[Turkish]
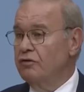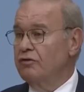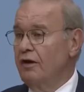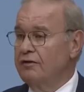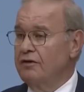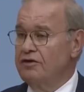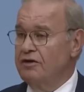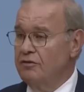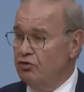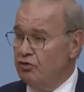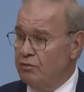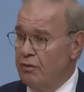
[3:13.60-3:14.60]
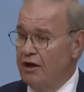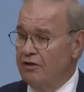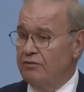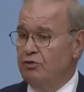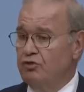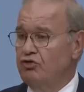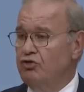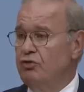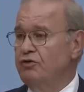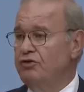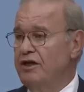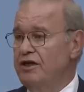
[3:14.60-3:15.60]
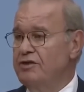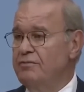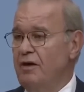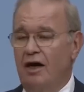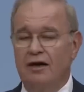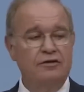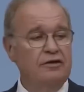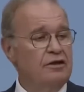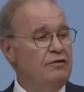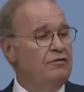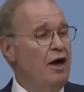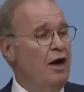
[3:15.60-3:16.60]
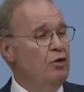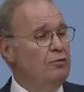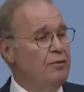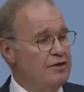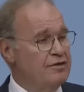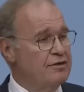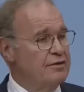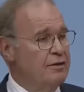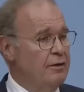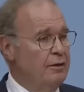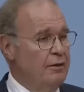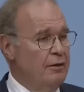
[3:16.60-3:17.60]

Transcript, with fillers: Çürük tahta çivi tutmaz, bu çürümüş rejim artık iflah olmaz.